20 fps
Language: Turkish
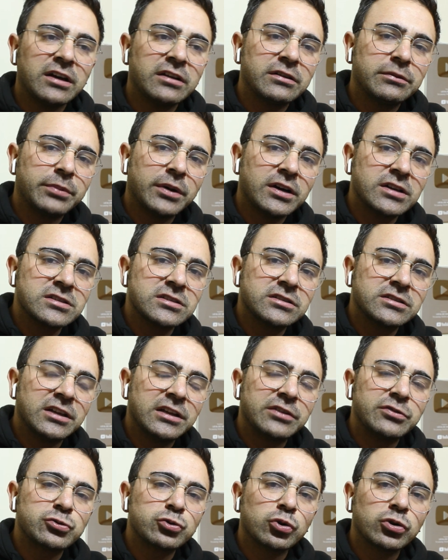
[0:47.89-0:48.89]
Yani bazı
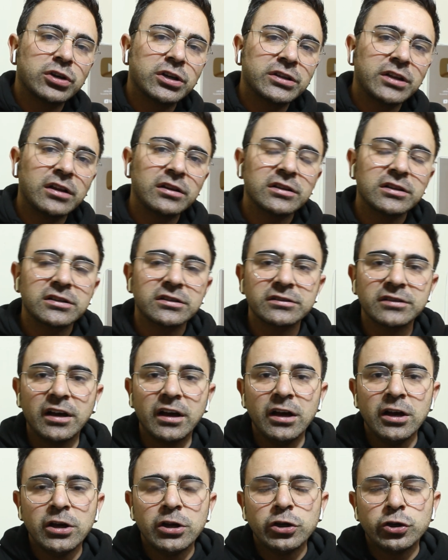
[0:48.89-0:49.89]
televizyon
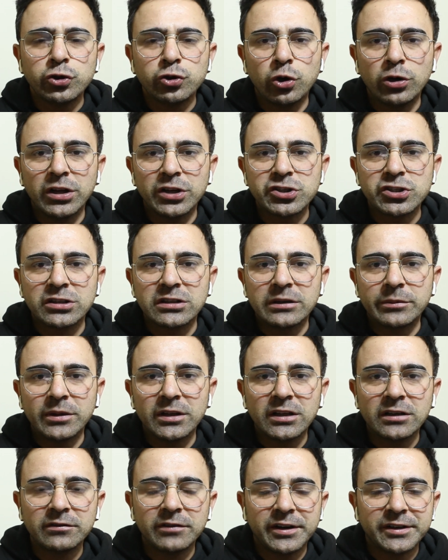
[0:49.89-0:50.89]
kanallarında şöyle
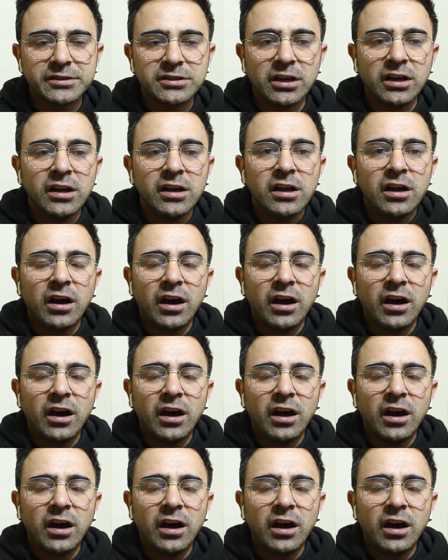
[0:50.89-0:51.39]
açıklamaları vardı.